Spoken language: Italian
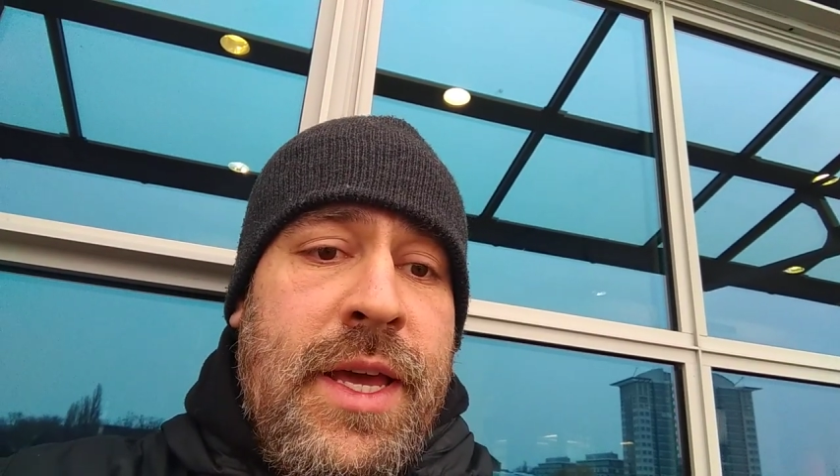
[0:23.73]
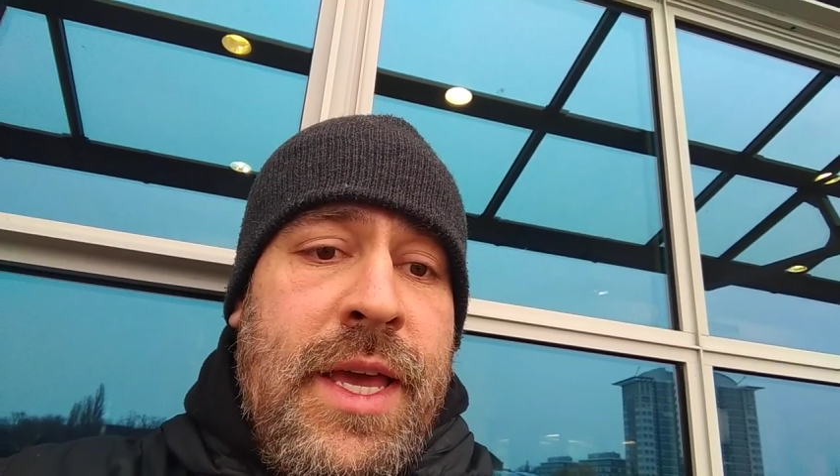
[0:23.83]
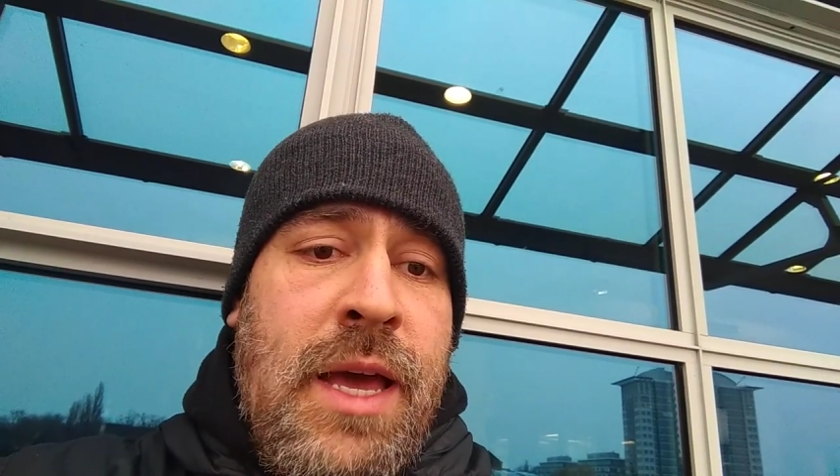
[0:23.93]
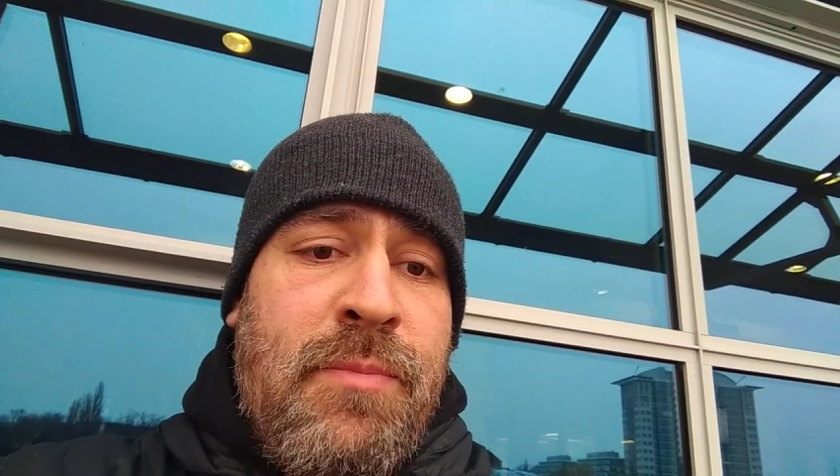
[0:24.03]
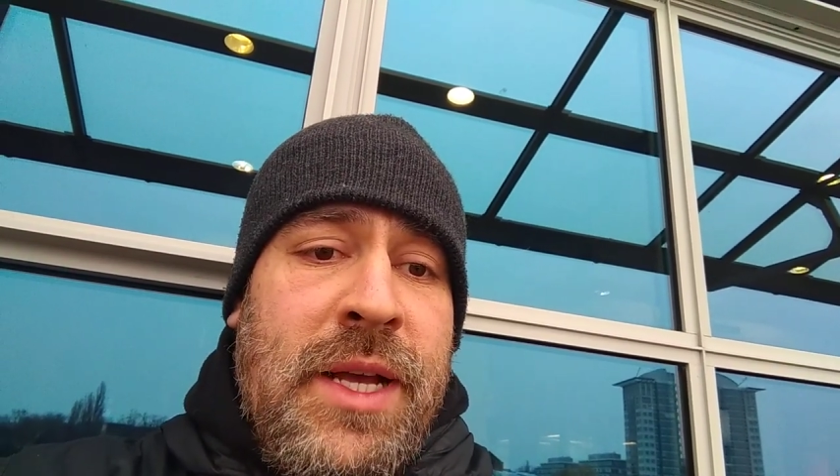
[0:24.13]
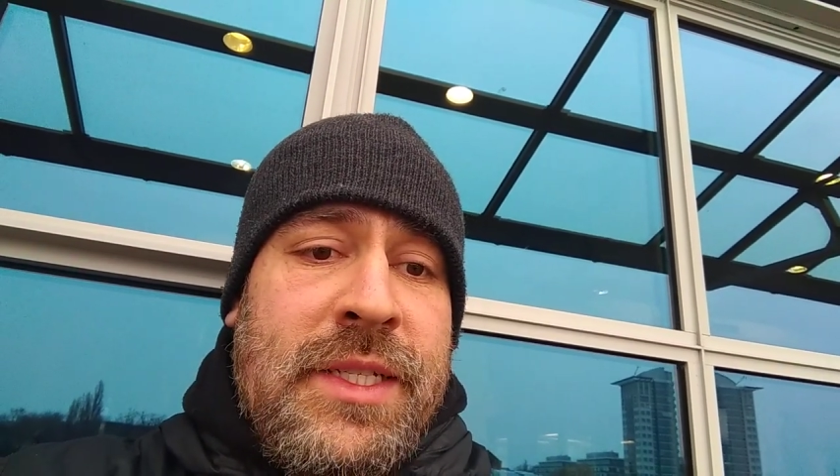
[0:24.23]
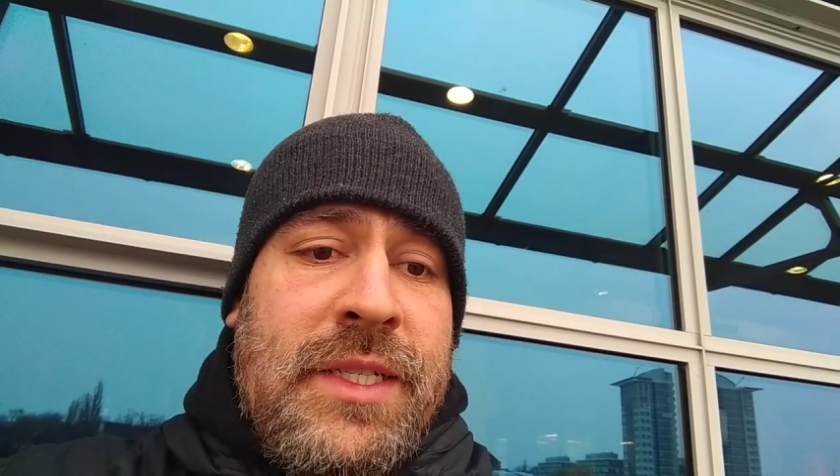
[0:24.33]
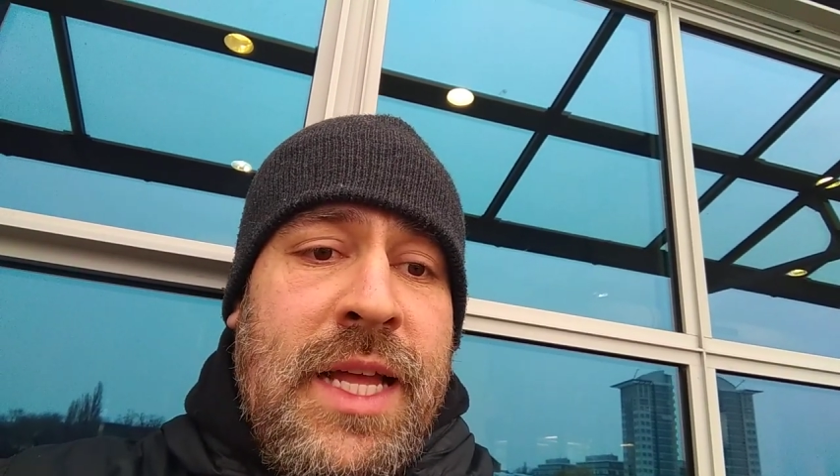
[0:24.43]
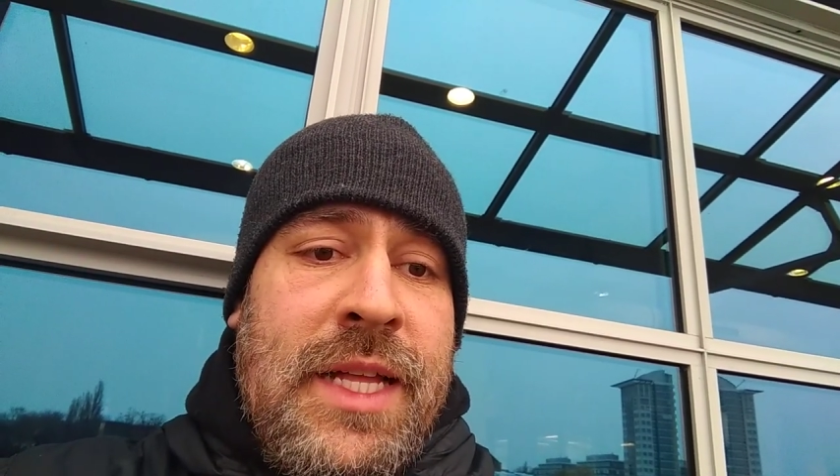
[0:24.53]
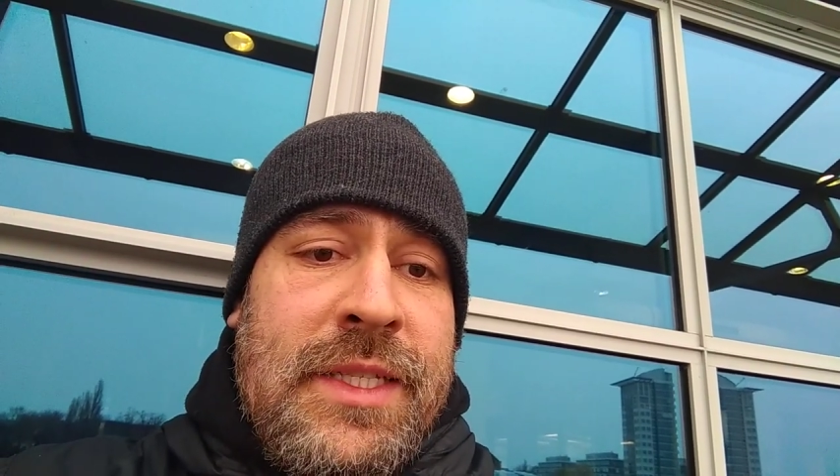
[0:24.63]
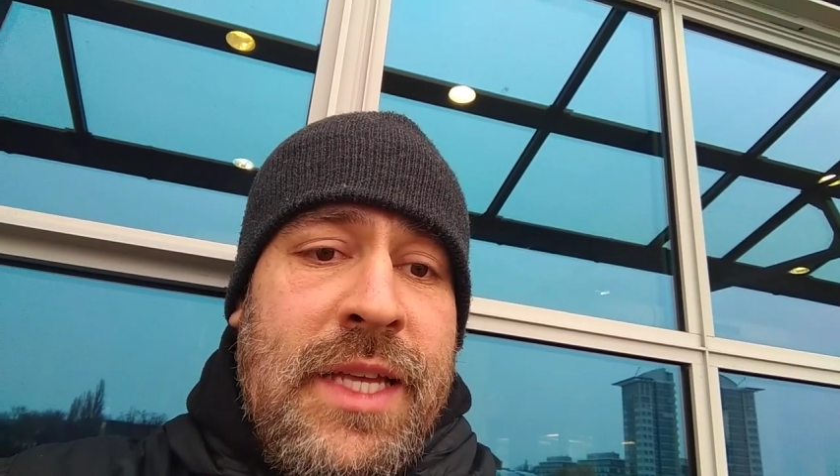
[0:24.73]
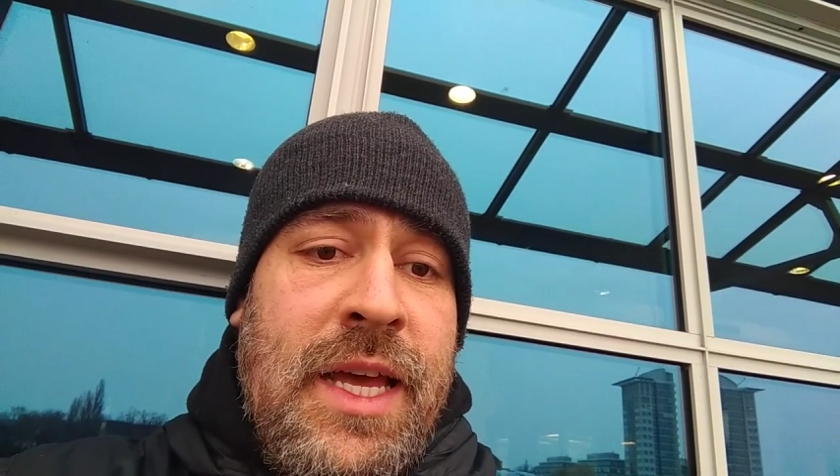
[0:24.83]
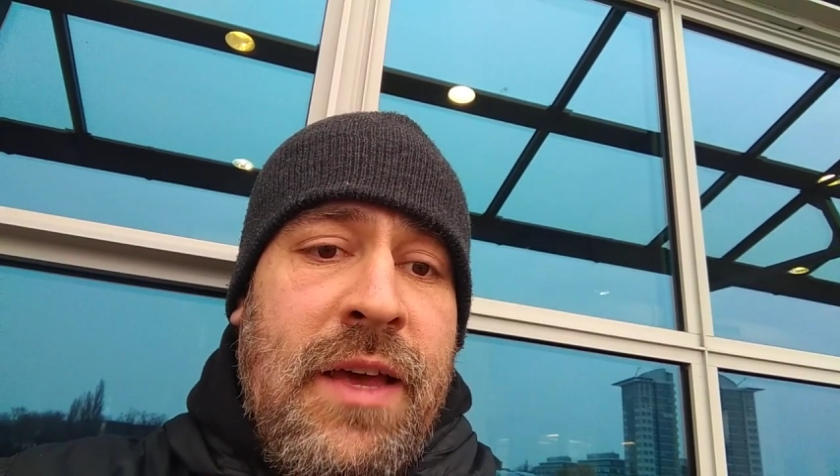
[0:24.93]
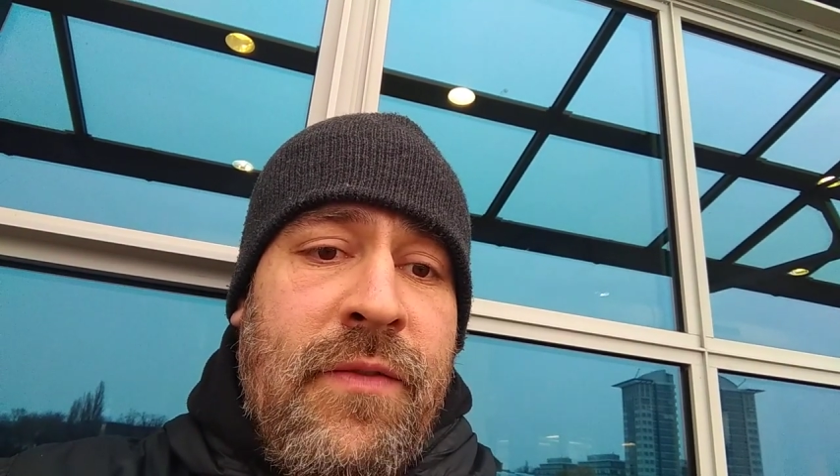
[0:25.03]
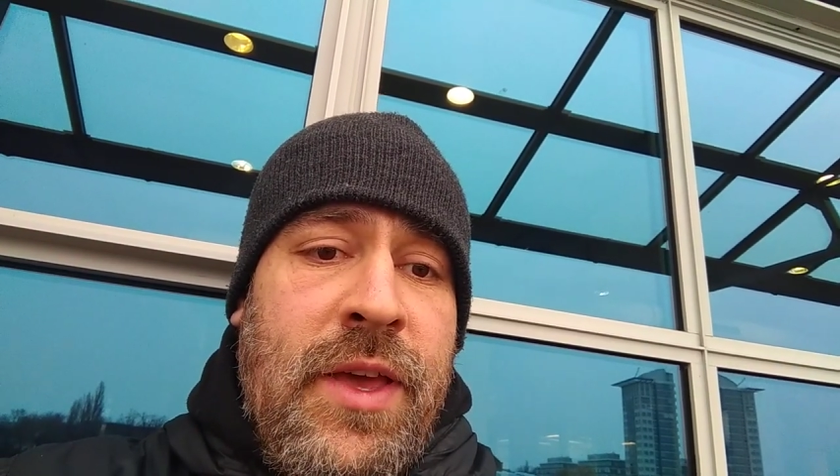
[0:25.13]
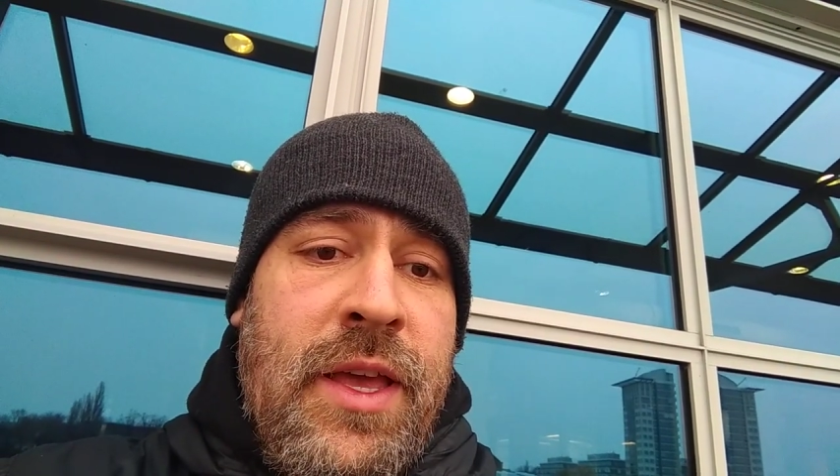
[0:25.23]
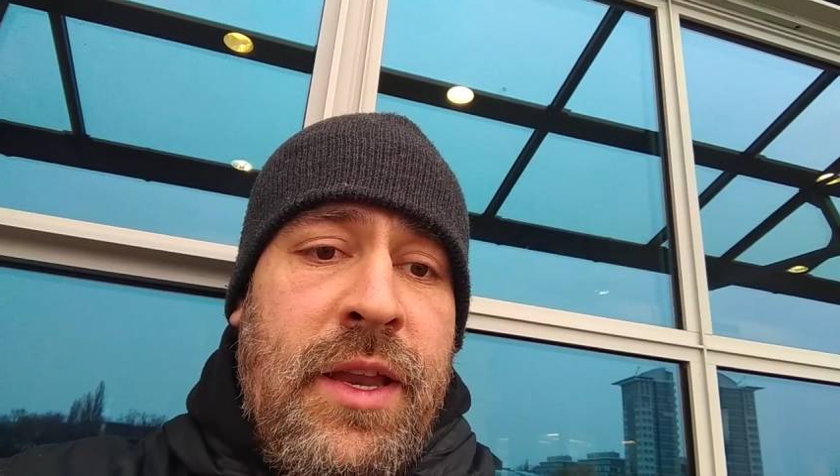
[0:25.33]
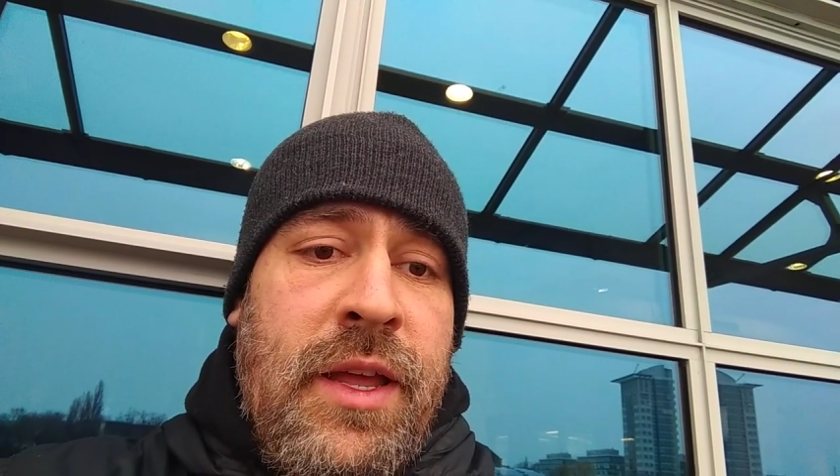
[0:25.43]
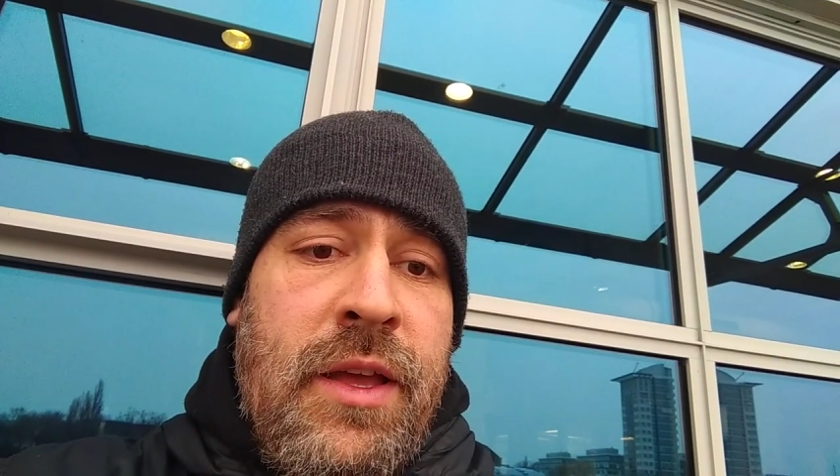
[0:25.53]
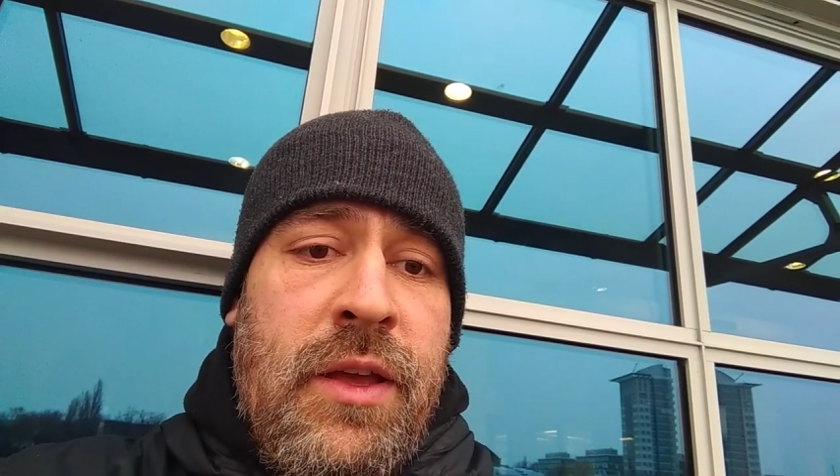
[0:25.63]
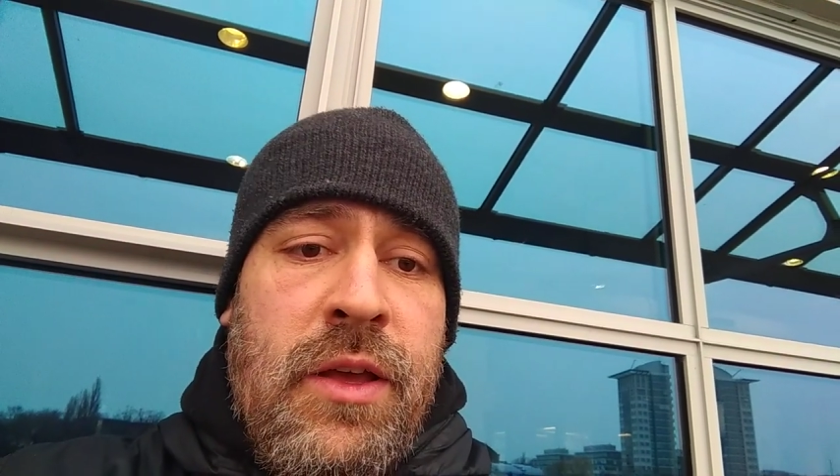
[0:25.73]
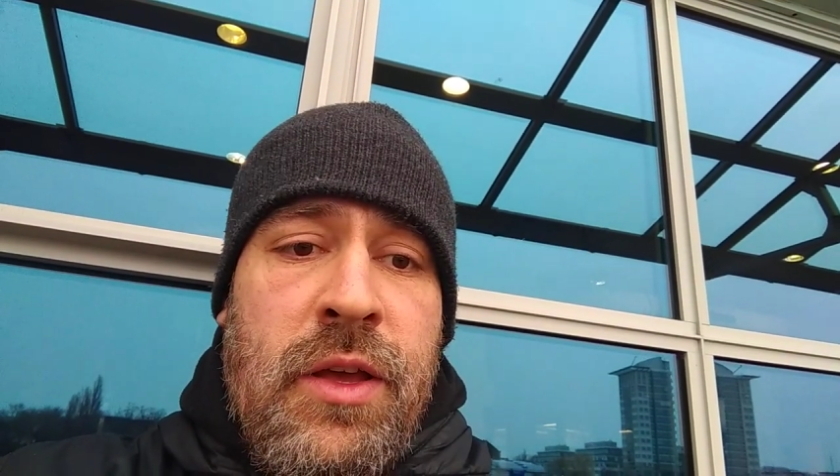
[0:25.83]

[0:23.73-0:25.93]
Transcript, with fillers: è abbastanza avere